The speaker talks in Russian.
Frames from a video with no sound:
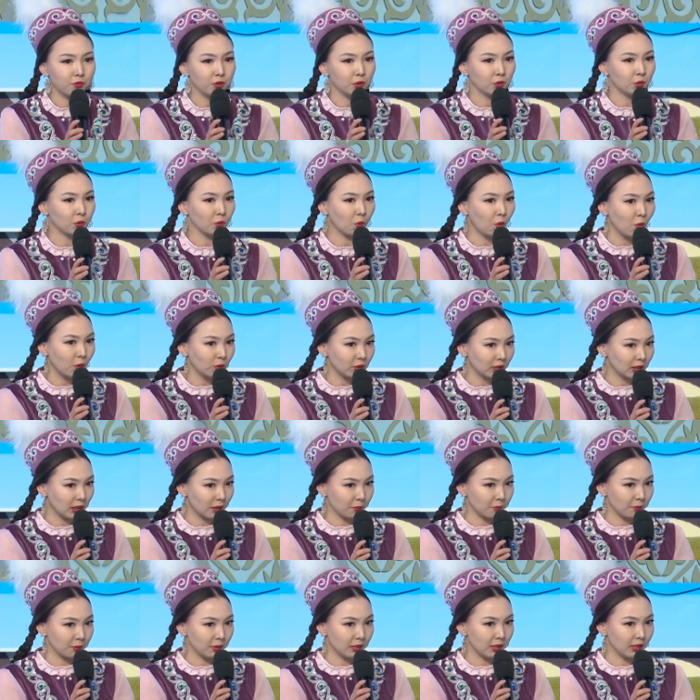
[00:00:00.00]
Виттон
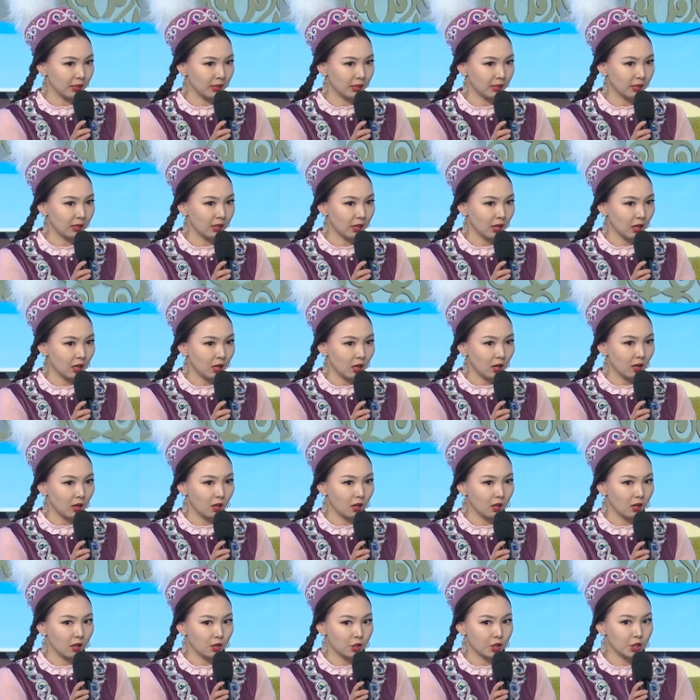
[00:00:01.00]
там были,
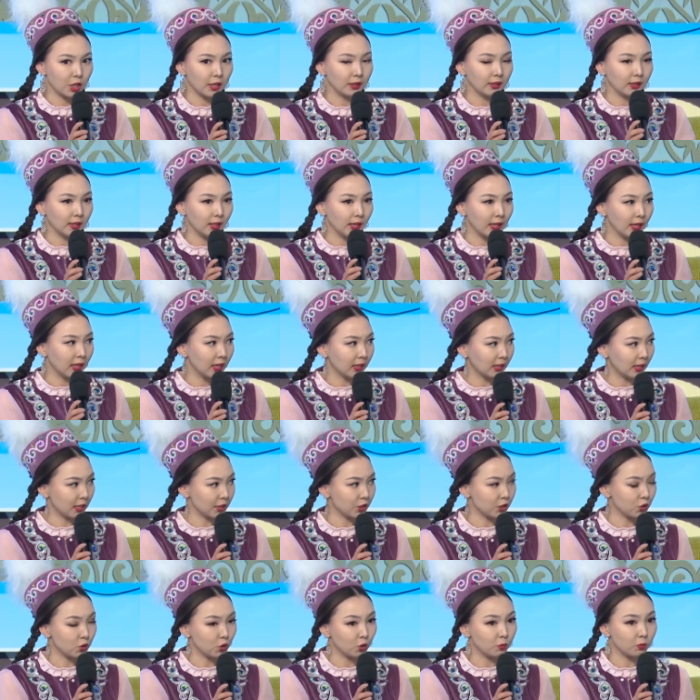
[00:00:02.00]
Шанель mm -hmm.
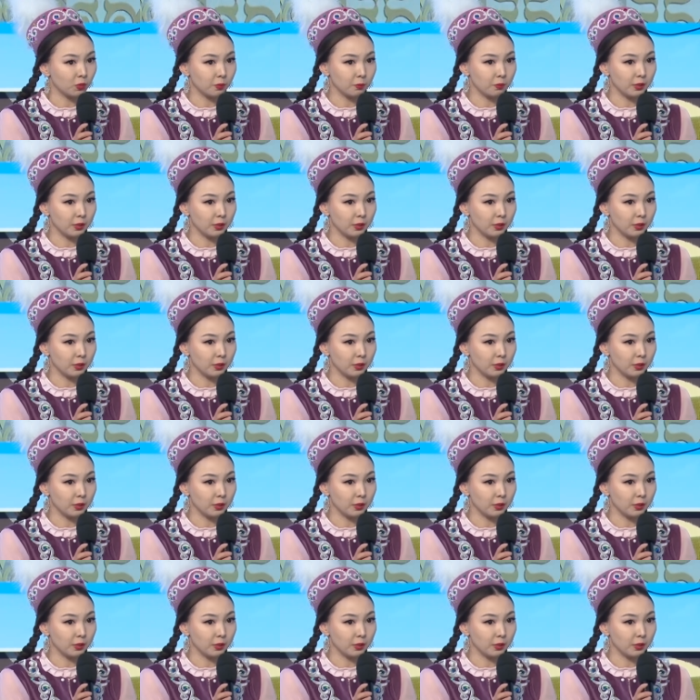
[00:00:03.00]
костюмы